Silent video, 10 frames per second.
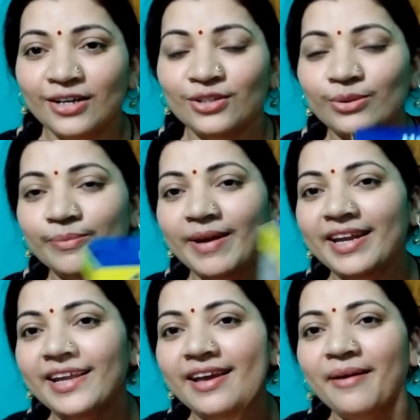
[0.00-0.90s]
तो
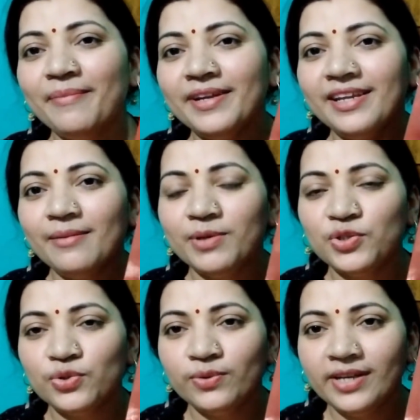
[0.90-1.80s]
मैंने यहाँ पर ये
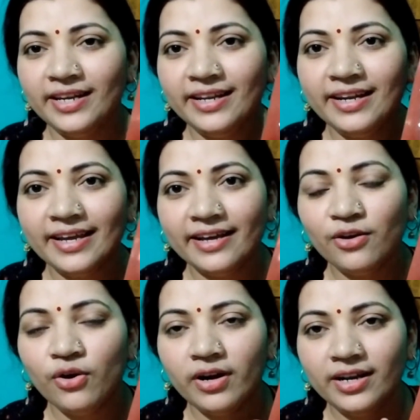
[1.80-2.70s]
बच्चों के लिए लिया
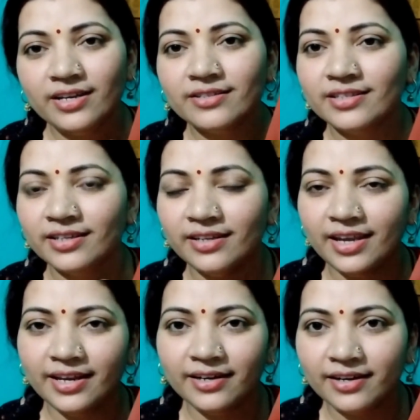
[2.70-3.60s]
है हॉर्लिक्स
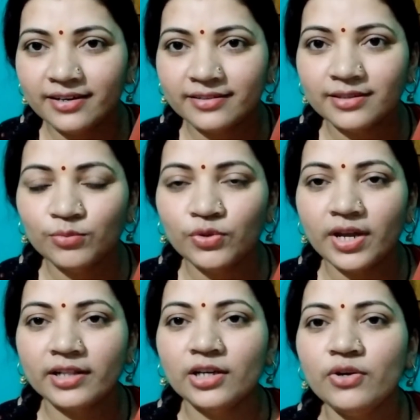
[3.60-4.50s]
ये इनका ख़त्म हो
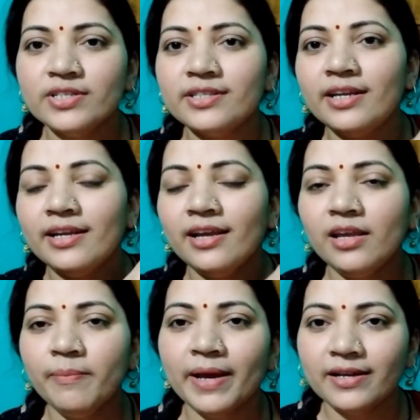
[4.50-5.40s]
गया था और इस तरीके
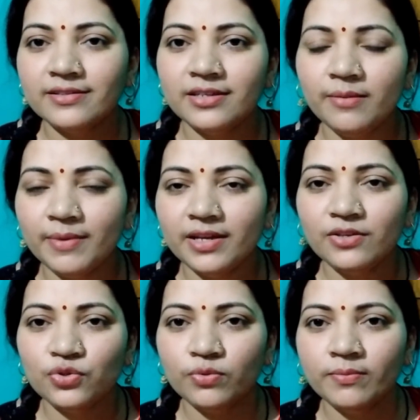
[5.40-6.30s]
की पैकेजिंग
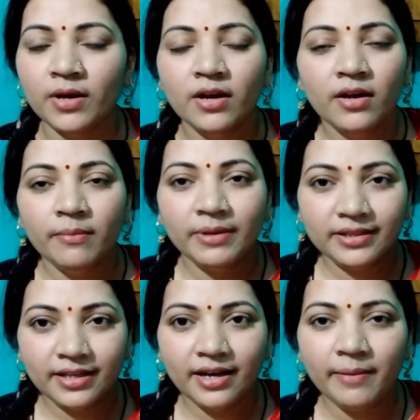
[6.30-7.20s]
में जो
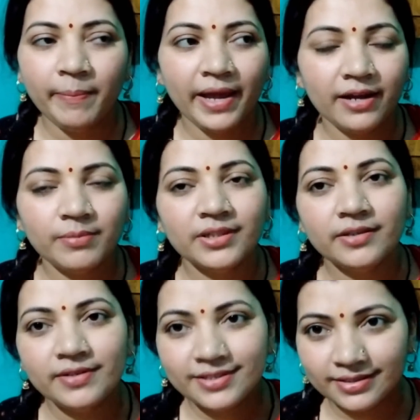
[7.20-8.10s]
मिलता है पैक
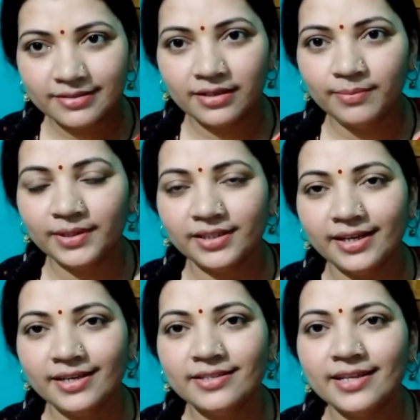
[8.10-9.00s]
मतलब ये सस्ता पड़ता
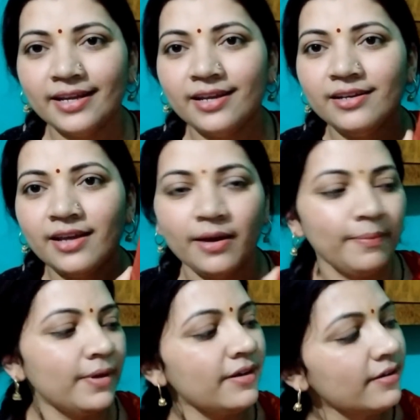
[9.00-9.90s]
है सेकेंड यहाँ
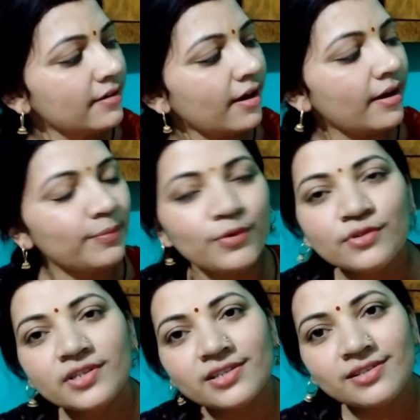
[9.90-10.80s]
पर आपको
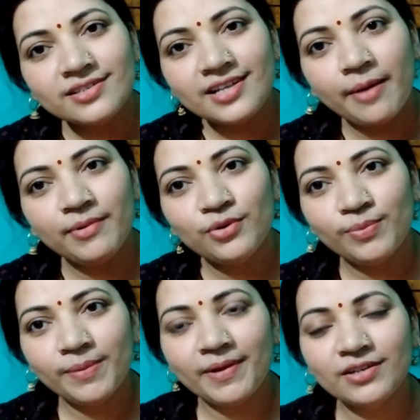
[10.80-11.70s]
सिक्सटी सेवन
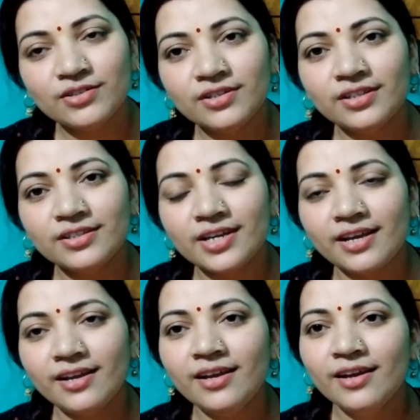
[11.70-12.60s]
रुपी मैंशन दिख
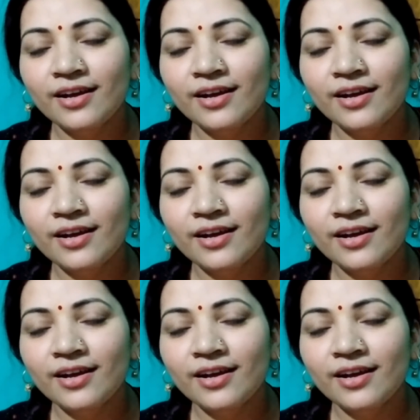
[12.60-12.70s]
जाएंगे